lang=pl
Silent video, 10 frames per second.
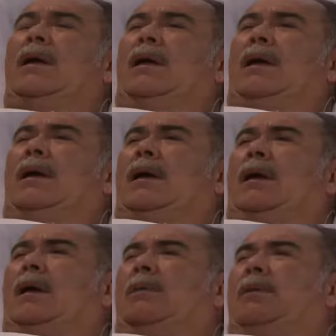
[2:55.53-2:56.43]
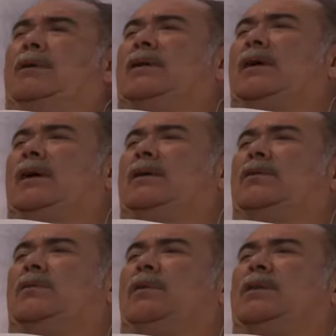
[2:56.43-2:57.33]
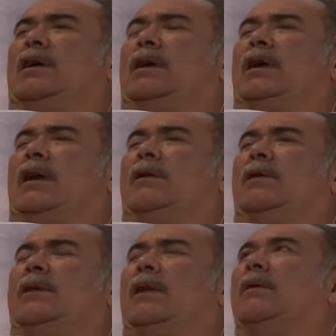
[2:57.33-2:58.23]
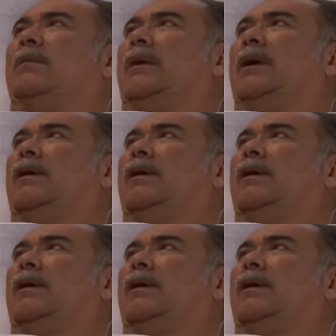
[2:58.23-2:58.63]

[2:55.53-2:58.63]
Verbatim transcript: Podejrzewałem Plutarka od jakiegoś czasu.